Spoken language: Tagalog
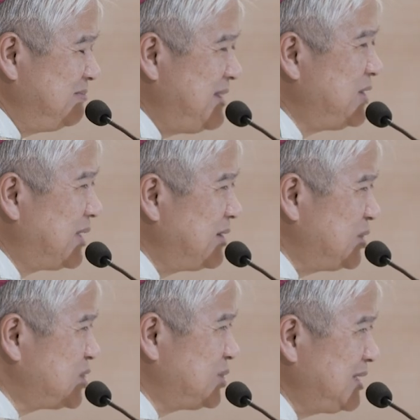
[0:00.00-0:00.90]
meron kang
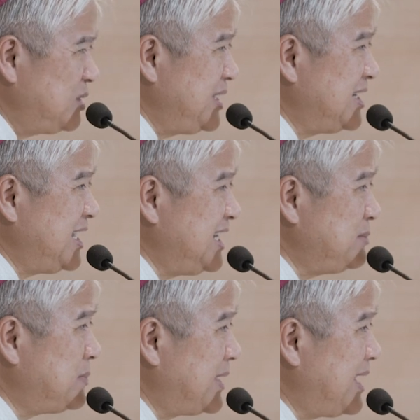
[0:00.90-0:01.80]
gustong gawin na hindi
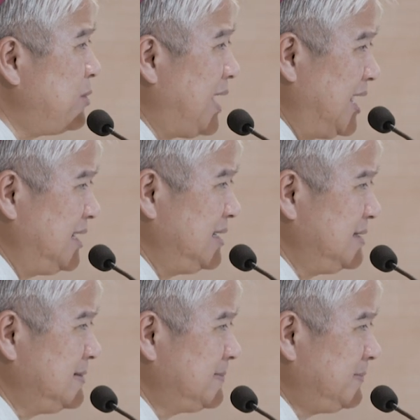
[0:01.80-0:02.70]
mo magawa.
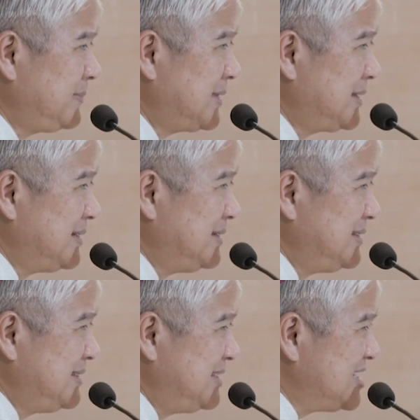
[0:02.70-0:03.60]

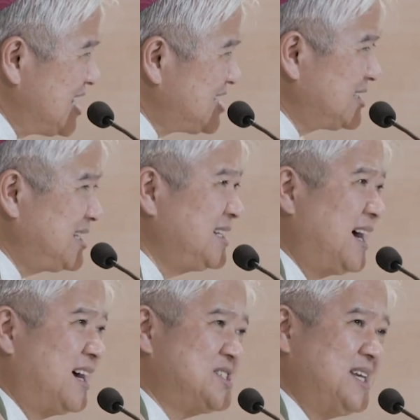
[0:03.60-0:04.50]
Nasasaktan
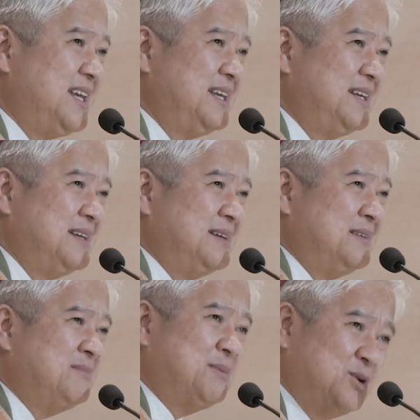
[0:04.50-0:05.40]
ka kasi
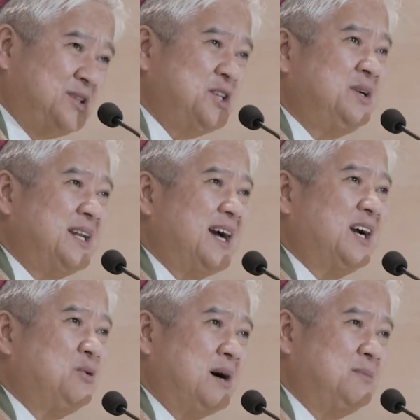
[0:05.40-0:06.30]
mabuti yung
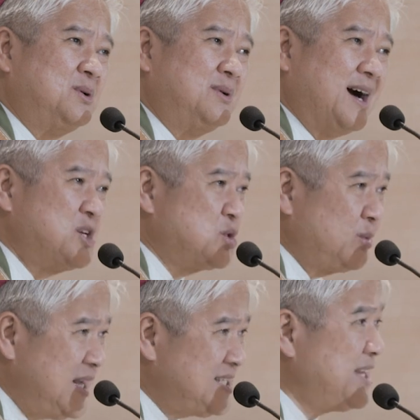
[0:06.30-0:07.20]
ginagawa mo, ang
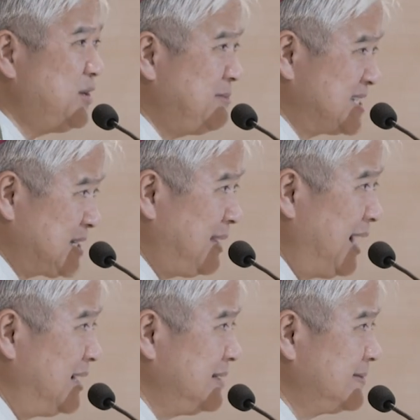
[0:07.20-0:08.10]
sukli sa iyo ay masama.